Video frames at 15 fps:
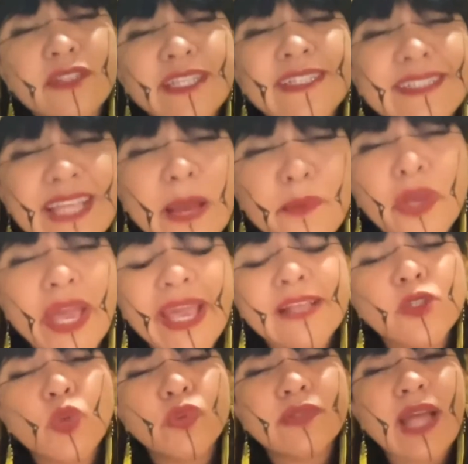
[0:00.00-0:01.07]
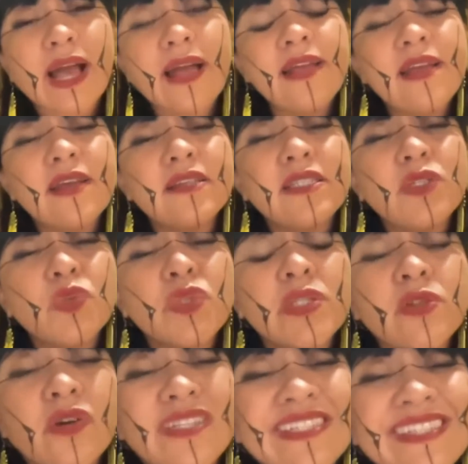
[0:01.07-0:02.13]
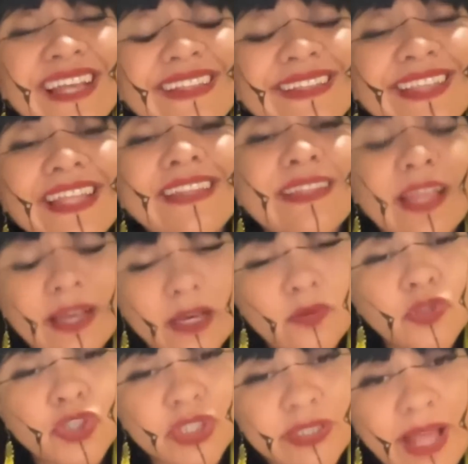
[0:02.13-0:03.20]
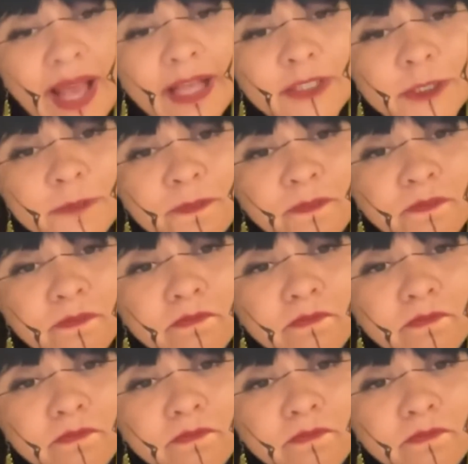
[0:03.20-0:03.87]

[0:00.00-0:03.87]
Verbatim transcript: você sabe o que é escutar de um senhor de 70 anos de idade?